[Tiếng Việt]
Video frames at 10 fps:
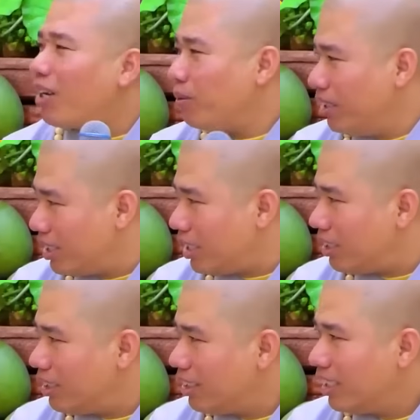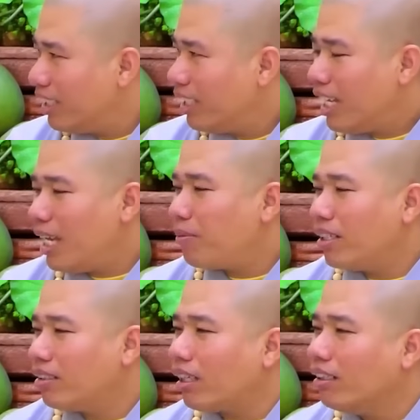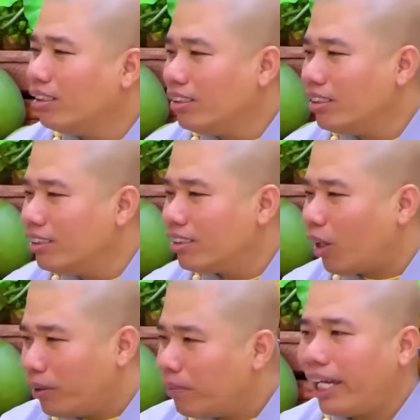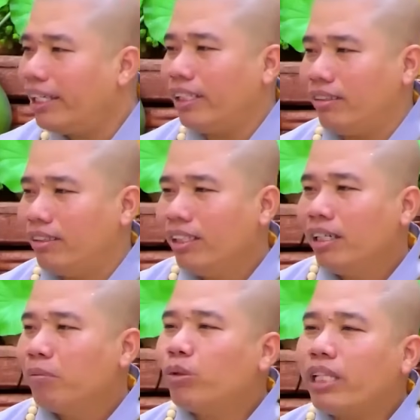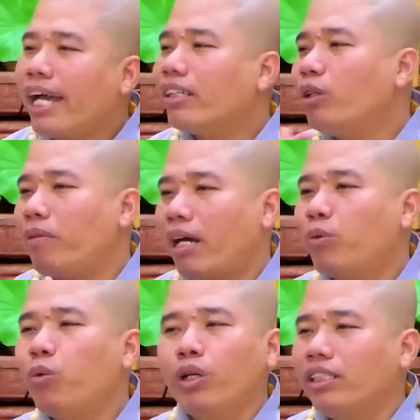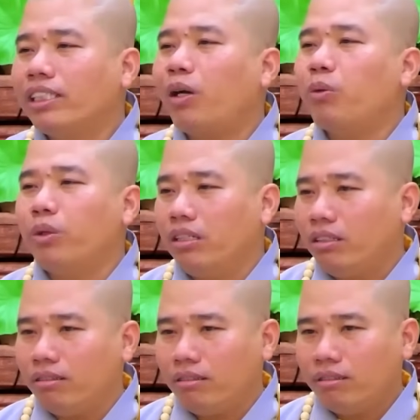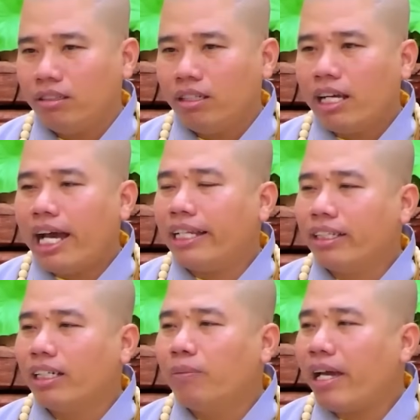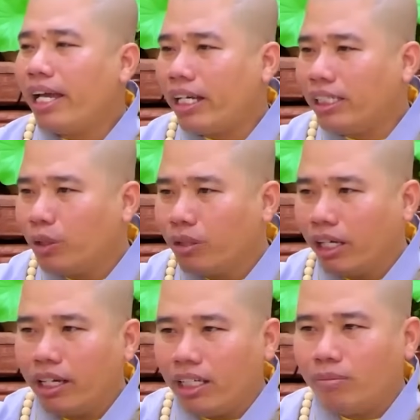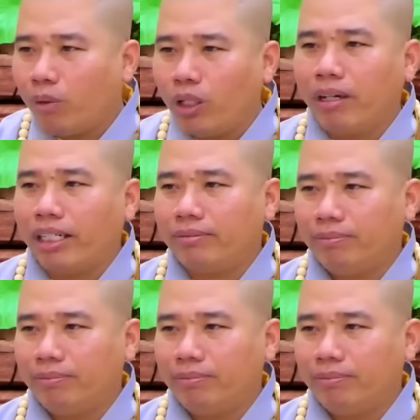sao cũng được hết, em cứ tự thoải mái hết, muốn tát vô mặt muốn quýnh sao quýnh, anh từ hôm nay anh chịu đựng hết mọi mặt.